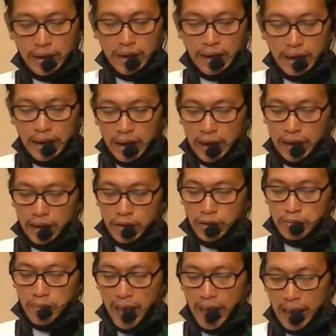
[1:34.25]

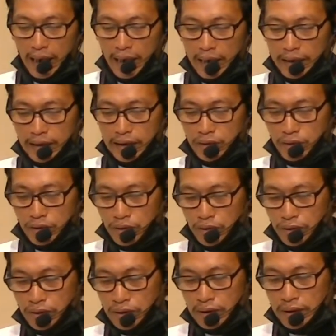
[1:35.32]
Higugma ang Ginoo
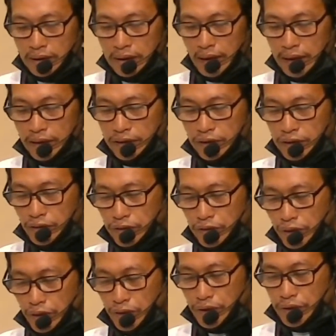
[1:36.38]
nga inyong
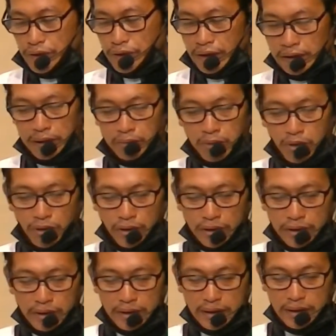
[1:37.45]
Dios sa
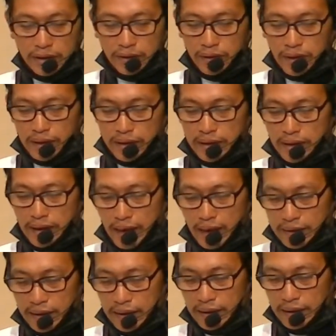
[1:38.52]
tibuok ninyong
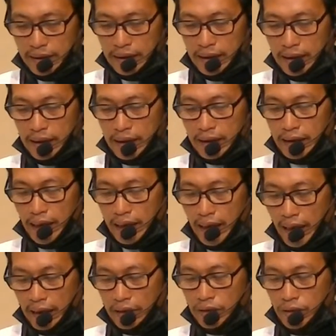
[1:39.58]
kasing-kasing
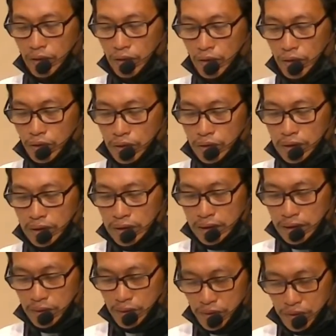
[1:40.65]
kalag ug
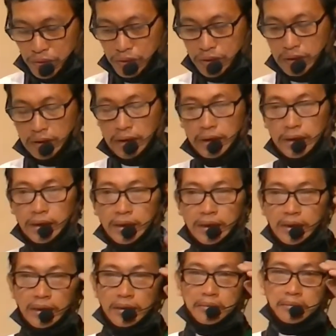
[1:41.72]
kusog.
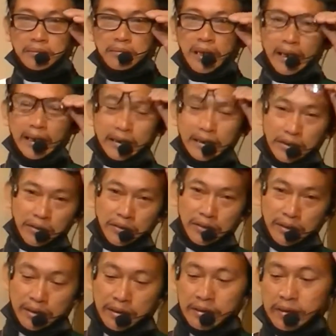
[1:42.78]
Mga igsoon,
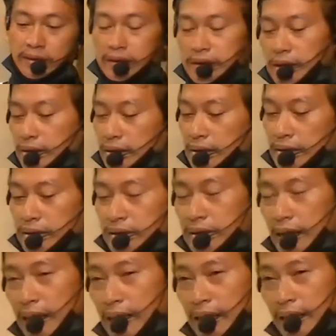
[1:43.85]

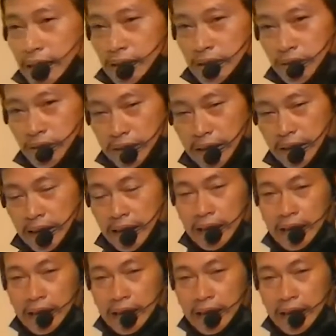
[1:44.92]
nagahisgot kini